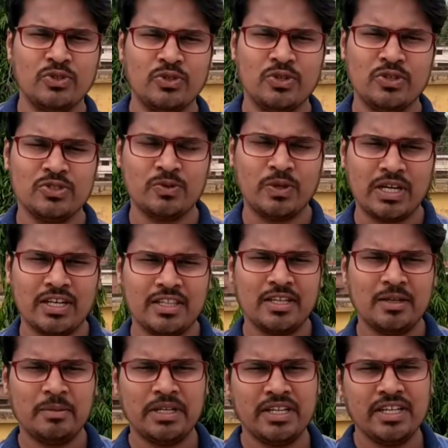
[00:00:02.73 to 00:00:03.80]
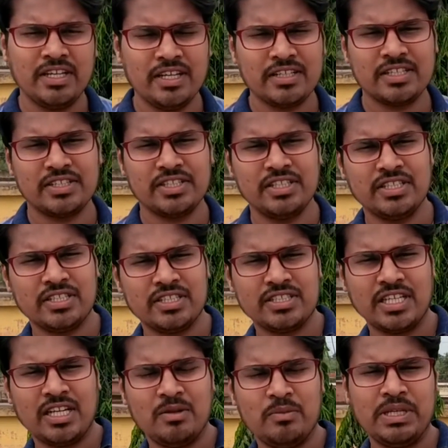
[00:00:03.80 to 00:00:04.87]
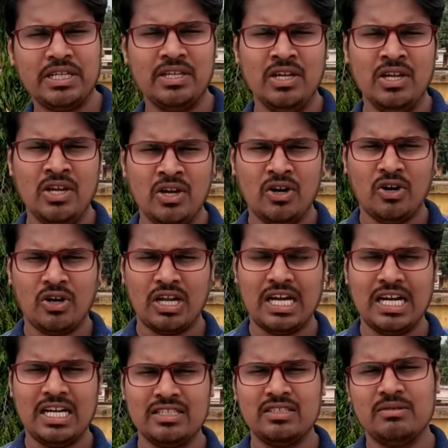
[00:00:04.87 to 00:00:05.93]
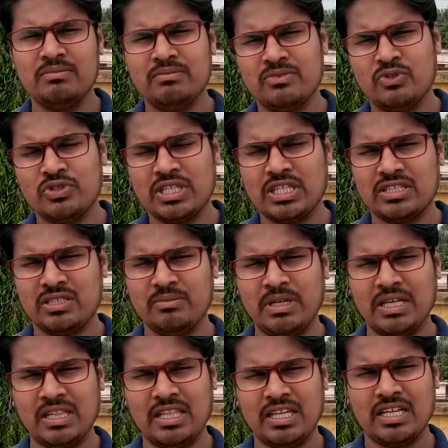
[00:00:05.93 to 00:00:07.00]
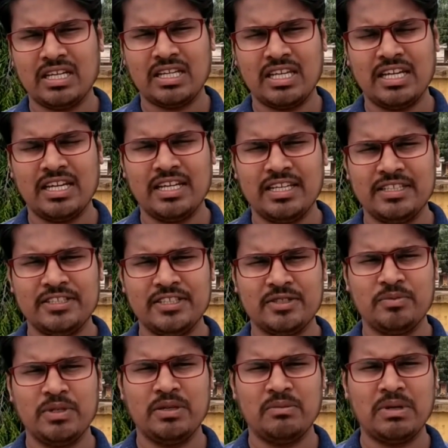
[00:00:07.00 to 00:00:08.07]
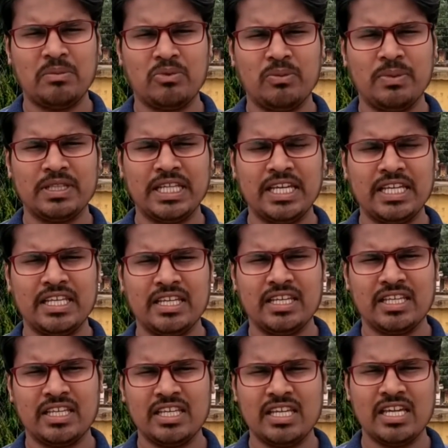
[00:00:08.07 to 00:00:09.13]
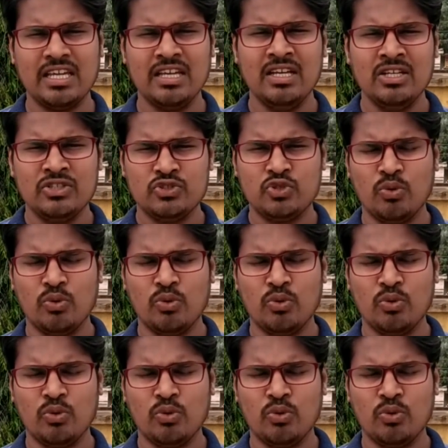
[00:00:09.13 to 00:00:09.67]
दोस्तों स्वागत है हमारी ज्ञान किसी दर्शन चैनल में और आज हम कुछ ऐसी बात लेकर के आए हैं जिसमें हम आपको बताएंगे कि